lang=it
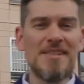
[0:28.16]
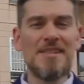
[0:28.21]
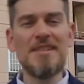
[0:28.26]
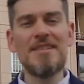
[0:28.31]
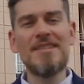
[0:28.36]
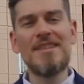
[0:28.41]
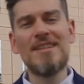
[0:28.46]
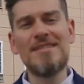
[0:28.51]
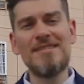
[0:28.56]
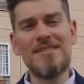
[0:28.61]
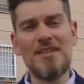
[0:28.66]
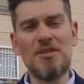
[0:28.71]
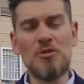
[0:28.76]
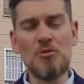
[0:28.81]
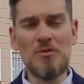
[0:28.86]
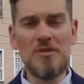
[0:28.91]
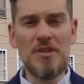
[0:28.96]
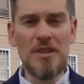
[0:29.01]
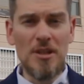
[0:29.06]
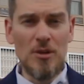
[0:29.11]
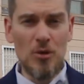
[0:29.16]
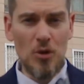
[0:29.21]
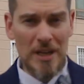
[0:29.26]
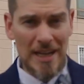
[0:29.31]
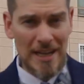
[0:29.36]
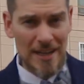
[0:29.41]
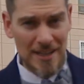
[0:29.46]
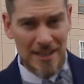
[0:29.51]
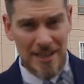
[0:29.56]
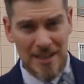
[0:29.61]
Si tratta di un
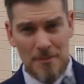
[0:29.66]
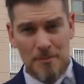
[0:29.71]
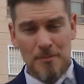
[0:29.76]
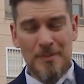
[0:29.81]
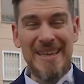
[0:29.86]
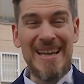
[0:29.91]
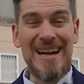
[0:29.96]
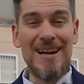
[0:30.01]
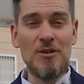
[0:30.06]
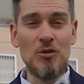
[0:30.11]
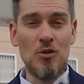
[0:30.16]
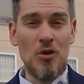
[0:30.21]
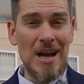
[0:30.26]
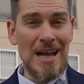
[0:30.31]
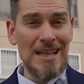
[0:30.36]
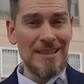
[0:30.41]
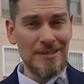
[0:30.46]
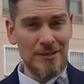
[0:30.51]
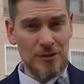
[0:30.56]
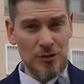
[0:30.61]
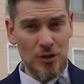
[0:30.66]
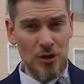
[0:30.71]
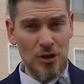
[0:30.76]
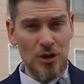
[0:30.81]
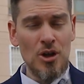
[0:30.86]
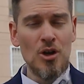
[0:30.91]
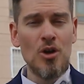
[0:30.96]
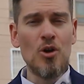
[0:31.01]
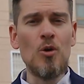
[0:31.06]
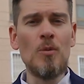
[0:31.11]
trilocale, piano alto,
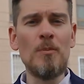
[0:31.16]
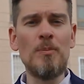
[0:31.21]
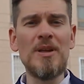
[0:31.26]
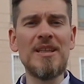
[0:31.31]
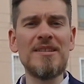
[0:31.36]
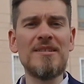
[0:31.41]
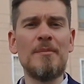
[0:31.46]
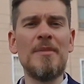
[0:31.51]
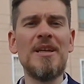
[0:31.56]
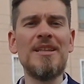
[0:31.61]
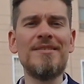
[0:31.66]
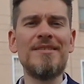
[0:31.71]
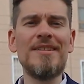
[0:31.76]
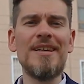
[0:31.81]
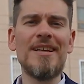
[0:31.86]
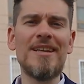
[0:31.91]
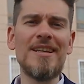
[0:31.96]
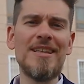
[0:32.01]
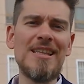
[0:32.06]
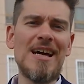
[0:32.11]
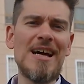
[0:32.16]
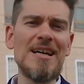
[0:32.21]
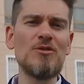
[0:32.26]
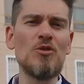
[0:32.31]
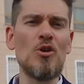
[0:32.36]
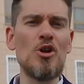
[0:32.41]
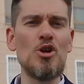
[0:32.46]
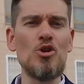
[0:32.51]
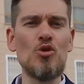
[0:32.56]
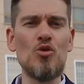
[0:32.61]
completamente
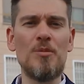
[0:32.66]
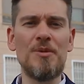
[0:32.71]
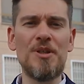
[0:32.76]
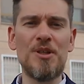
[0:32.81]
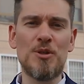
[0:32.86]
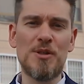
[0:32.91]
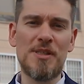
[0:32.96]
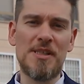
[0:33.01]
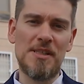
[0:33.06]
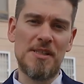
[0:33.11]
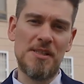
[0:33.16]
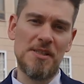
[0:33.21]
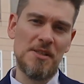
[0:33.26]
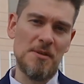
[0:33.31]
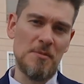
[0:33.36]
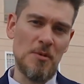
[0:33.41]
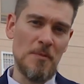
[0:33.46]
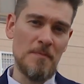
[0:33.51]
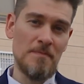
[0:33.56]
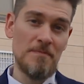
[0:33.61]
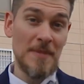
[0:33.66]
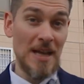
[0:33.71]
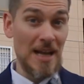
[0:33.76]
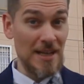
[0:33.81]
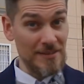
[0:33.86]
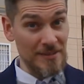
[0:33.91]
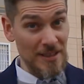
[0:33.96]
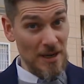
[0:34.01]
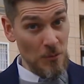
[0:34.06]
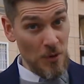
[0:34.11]
arredato e luminosissimo.
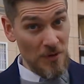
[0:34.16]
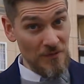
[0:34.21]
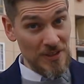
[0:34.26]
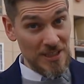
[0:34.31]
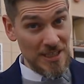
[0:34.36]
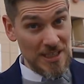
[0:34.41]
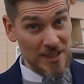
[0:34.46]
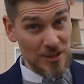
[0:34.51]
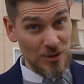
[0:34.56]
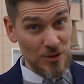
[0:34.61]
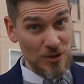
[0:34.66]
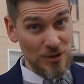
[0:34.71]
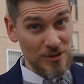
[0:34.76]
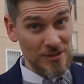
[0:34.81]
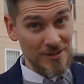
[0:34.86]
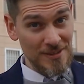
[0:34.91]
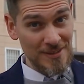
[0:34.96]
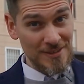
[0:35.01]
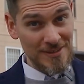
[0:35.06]
Andiamo a vederlo?